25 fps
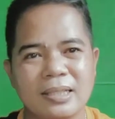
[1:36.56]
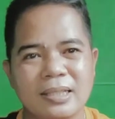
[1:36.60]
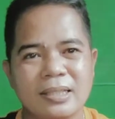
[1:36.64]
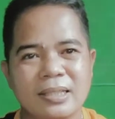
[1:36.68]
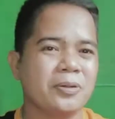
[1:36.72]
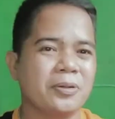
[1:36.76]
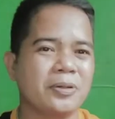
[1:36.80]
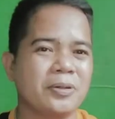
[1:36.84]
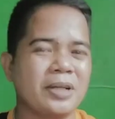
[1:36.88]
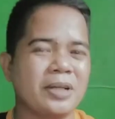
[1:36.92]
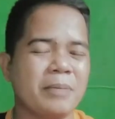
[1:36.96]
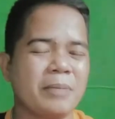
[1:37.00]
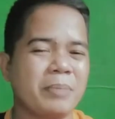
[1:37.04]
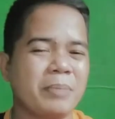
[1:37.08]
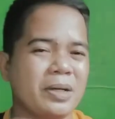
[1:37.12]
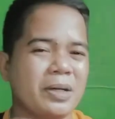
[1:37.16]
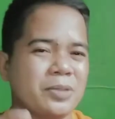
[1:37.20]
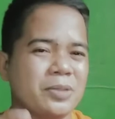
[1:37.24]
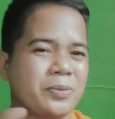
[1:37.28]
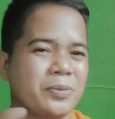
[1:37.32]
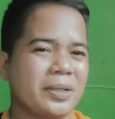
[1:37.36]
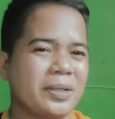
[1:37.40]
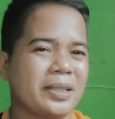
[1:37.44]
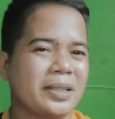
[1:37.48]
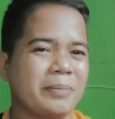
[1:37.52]
So,
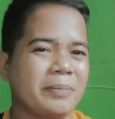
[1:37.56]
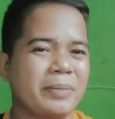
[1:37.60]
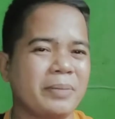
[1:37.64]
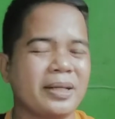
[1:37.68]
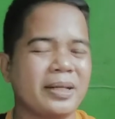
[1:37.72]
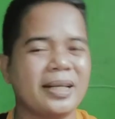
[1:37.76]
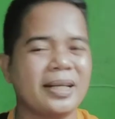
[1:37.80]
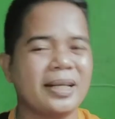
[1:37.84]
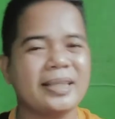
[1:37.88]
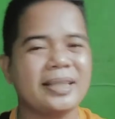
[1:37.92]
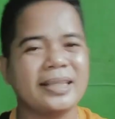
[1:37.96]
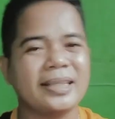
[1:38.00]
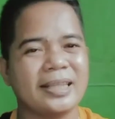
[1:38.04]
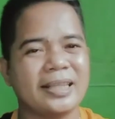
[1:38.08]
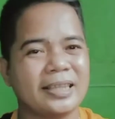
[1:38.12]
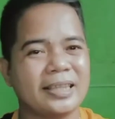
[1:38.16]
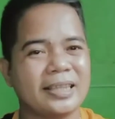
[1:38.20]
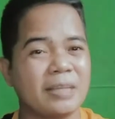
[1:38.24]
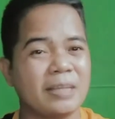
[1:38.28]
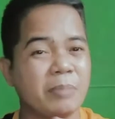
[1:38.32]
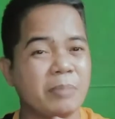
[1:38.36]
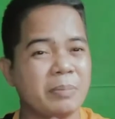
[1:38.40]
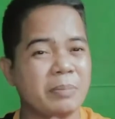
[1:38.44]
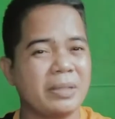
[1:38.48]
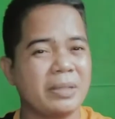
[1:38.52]
napakaswerte pa rin natin at
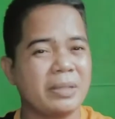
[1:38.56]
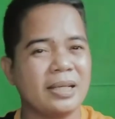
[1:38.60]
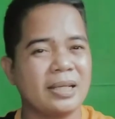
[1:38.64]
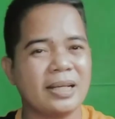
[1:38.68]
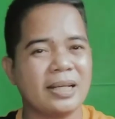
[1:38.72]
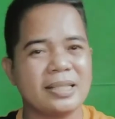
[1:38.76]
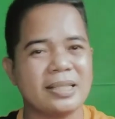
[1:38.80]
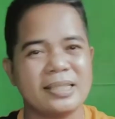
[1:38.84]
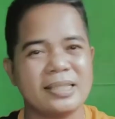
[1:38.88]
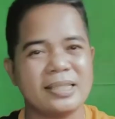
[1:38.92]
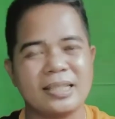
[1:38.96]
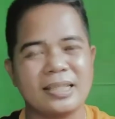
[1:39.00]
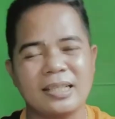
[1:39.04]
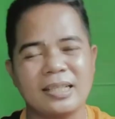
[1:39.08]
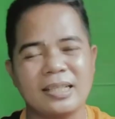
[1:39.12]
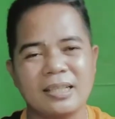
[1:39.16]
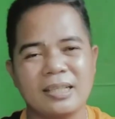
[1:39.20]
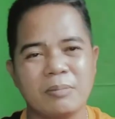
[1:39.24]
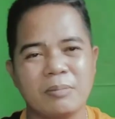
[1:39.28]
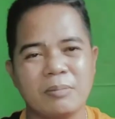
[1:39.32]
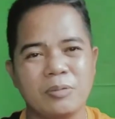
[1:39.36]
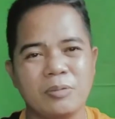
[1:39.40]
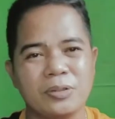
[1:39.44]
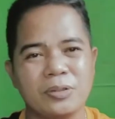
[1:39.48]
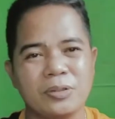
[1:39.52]
napabilang ang siling
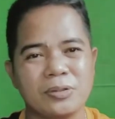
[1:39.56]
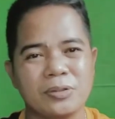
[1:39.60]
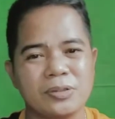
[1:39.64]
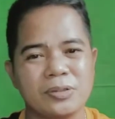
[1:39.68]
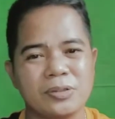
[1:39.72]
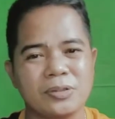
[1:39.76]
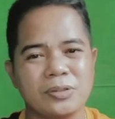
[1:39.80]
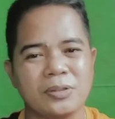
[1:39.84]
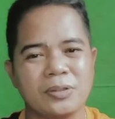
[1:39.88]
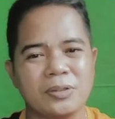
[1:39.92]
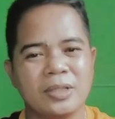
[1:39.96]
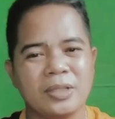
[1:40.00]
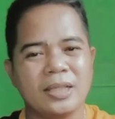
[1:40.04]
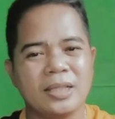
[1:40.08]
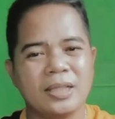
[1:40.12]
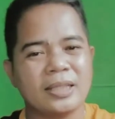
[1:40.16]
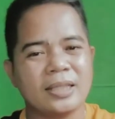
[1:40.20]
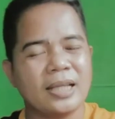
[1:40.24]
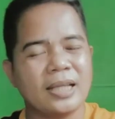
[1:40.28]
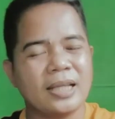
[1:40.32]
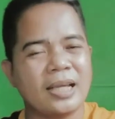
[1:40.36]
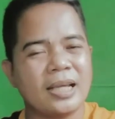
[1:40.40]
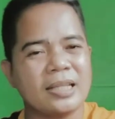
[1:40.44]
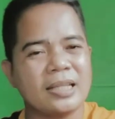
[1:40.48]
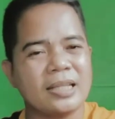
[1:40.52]
labuyo. So,
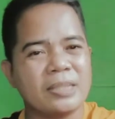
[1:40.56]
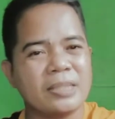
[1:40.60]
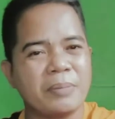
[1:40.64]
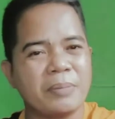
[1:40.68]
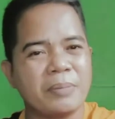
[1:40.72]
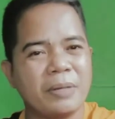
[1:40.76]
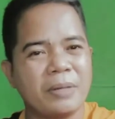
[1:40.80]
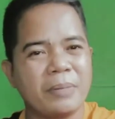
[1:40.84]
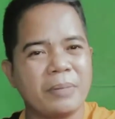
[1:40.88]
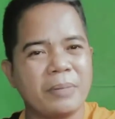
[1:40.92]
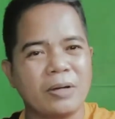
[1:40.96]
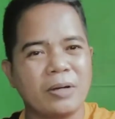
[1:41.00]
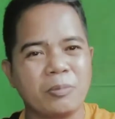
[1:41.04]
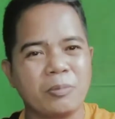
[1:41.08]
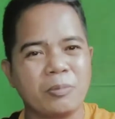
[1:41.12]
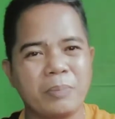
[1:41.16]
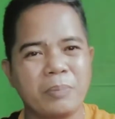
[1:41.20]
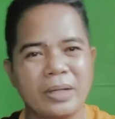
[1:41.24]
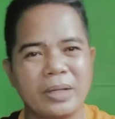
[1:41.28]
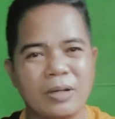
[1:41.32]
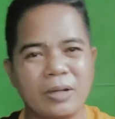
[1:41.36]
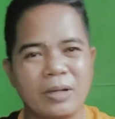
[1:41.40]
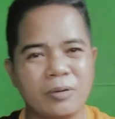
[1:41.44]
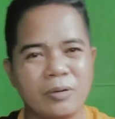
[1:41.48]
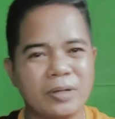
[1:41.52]
dahil sa makabagong
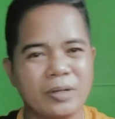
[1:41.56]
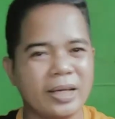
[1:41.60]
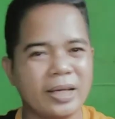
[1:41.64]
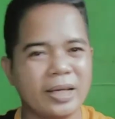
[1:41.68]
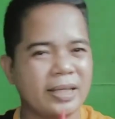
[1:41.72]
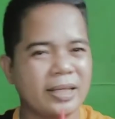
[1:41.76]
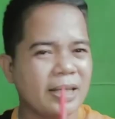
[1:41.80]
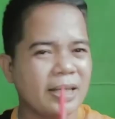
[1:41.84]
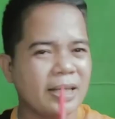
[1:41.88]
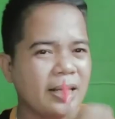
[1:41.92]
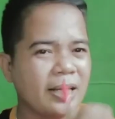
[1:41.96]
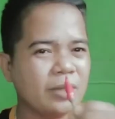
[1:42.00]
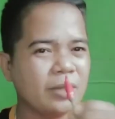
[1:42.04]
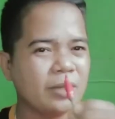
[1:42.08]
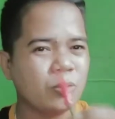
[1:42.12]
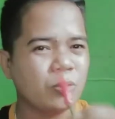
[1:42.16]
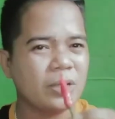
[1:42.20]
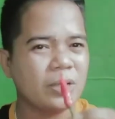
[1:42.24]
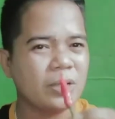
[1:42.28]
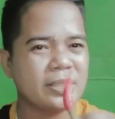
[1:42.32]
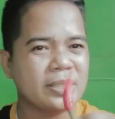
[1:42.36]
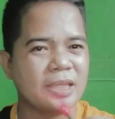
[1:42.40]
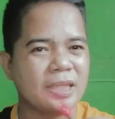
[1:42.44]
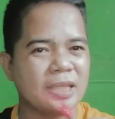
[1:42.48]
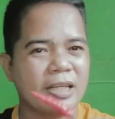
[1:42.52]
panahon ay
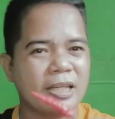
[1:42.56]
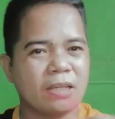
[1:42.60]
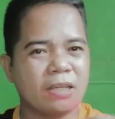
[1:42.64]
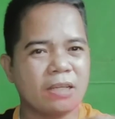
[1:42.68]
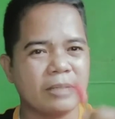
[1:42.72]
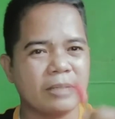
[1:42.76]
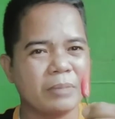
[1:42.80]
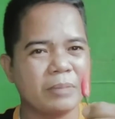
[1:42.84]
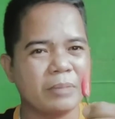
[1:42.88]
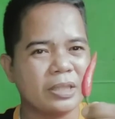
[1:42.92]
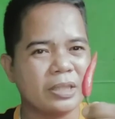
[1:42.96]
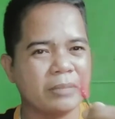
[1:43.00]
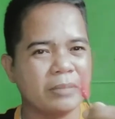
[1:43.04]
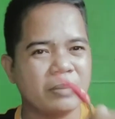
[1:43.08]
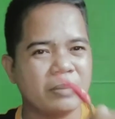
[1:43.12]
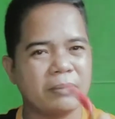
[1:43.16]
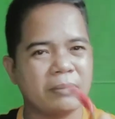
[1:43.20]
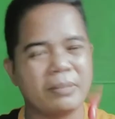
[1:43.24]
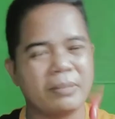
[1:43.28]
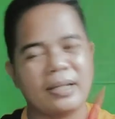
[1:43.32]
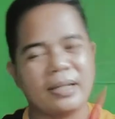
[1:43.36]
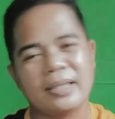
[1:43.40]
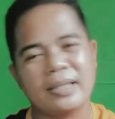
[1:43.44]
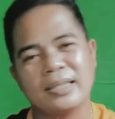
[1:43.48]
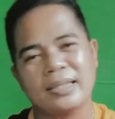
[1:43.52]
nakatuklas sila ng iba't ibang
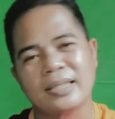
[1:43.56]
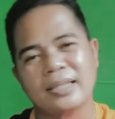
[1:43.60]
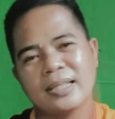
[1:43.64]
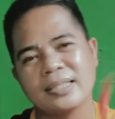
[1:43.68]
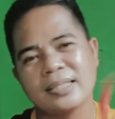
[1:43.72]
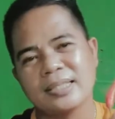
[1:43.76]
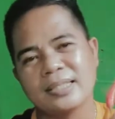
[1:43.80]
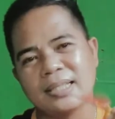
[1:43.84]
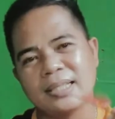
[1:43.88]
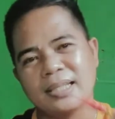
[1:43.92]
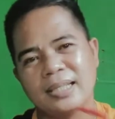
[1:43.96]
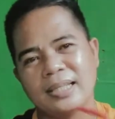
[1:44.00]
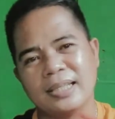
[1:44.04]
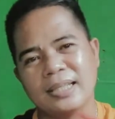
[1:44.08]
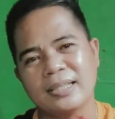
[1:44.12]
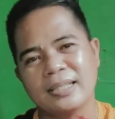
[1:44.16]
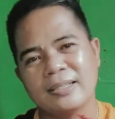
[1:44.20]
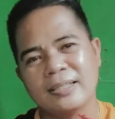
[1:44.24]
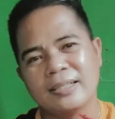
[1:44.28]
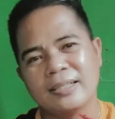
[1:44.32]
variety ng sili.